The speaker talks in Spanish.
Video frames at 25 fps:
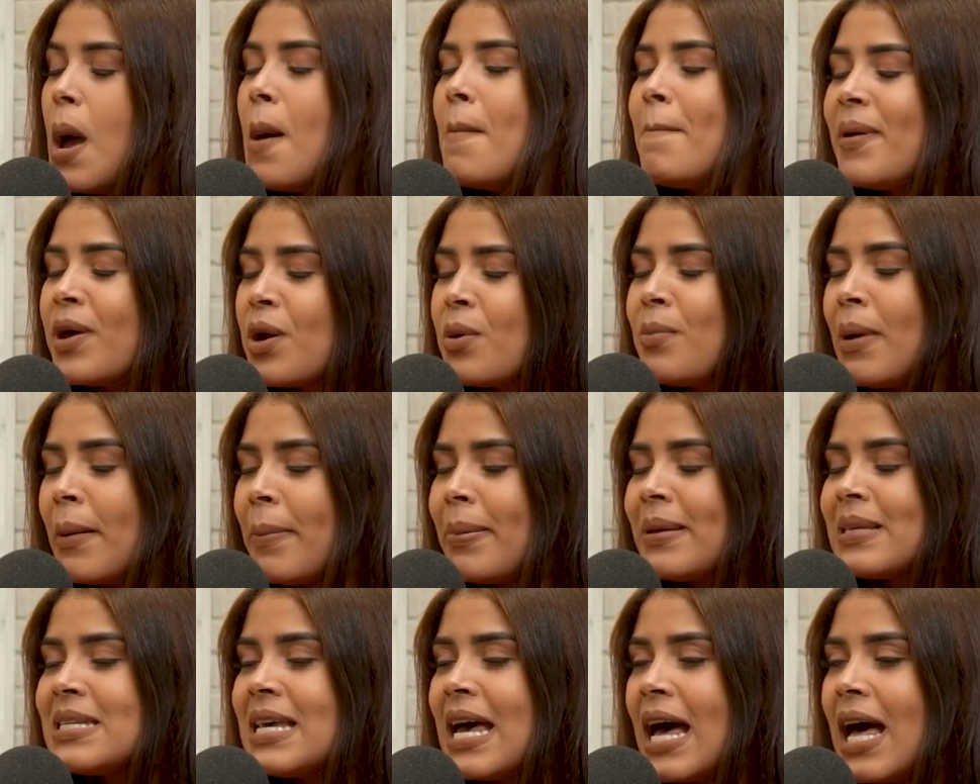Pero me ha
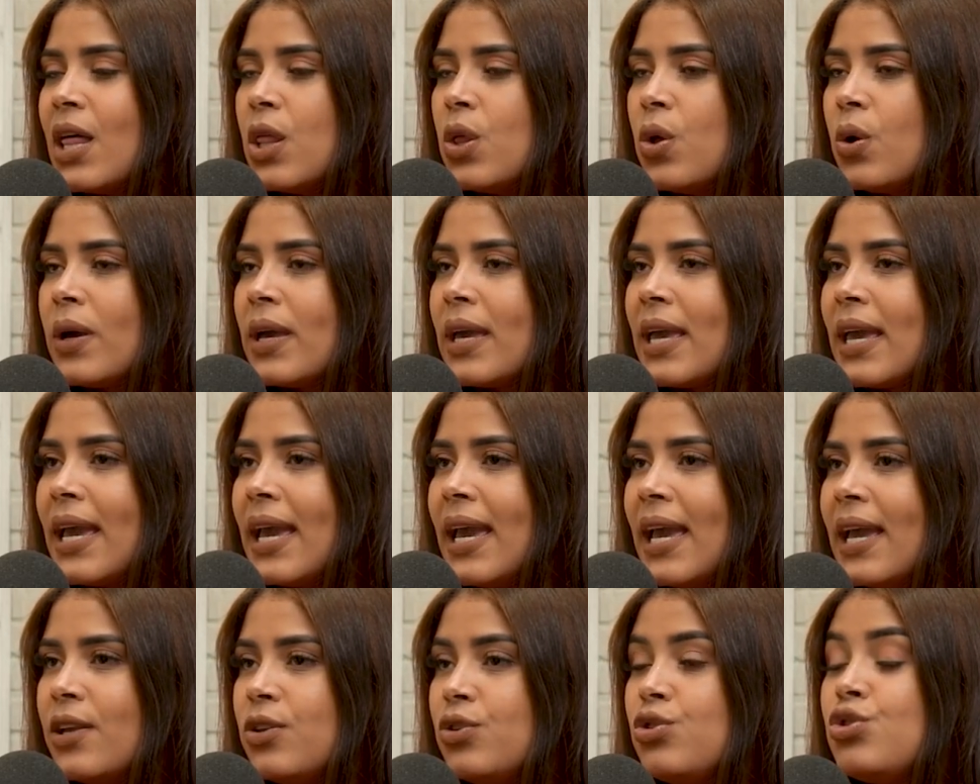pasado
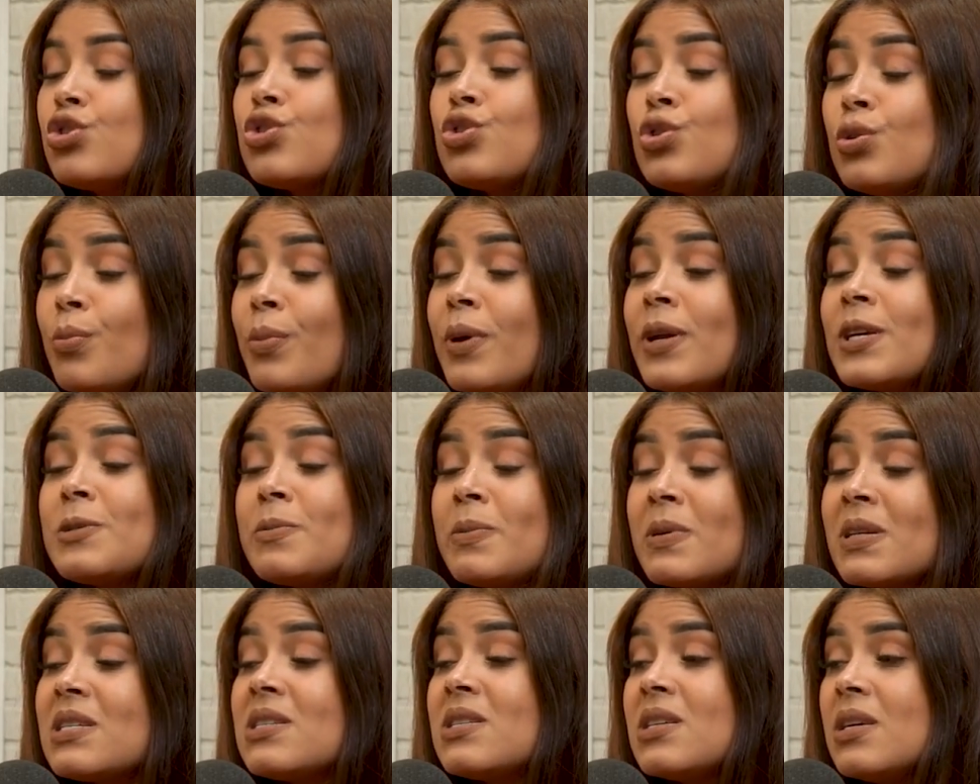que yo soy muy
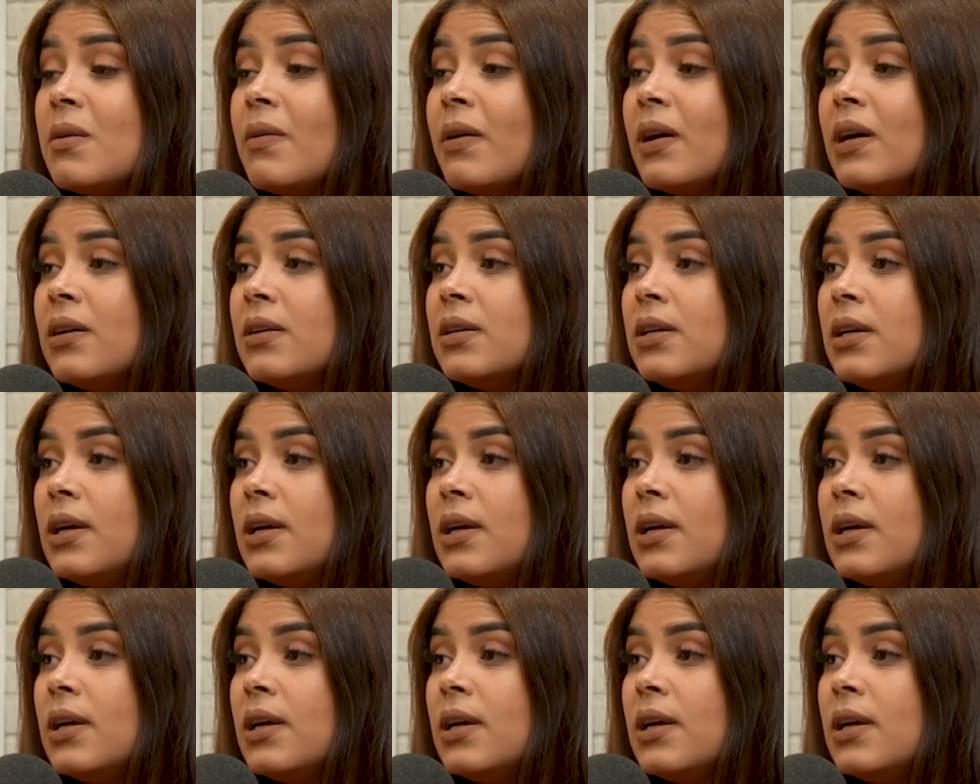expresiva,